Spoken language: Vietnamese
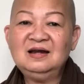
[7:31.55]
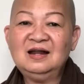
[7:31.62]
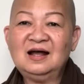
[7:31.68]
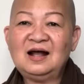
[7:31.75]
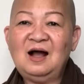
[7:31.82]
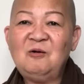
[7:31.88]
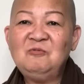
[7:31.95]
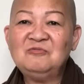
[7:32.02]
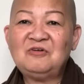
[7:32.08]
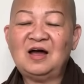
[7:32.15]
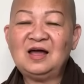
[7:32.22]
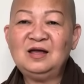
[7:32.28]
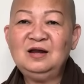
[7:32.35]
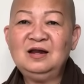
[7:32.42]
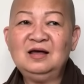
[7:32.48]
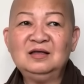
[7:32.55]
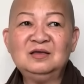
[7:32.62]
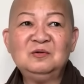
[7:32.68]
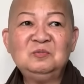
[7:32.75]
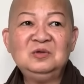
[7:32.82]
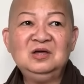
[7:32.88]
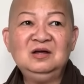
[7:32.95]
là không phải là
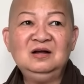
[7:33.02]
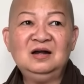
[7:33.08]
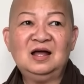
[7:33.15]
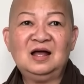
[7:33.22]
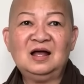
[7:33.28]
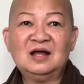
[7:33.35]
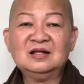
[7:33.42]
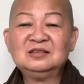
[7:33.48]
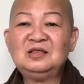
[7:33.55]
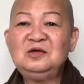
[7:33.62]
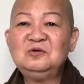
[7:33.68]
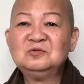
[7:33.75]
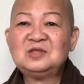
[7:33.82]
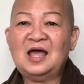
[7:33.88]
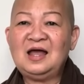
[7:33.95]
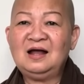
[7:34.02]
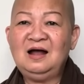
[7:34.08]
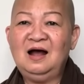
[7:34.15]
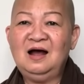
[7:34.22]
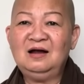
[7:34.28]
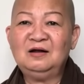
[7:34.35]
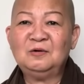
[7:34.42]
giống như là hả tiêu tan
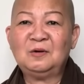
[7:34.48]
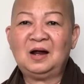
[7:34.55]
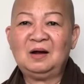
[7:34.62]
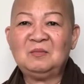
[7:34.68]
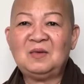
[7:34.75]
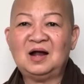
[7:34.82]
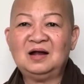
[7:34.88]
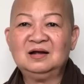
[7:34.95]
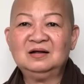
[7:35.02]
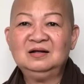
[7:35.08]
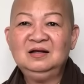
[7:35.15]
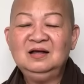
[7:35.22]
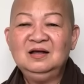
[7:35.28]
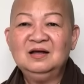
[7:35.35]
hết đâu các bạn.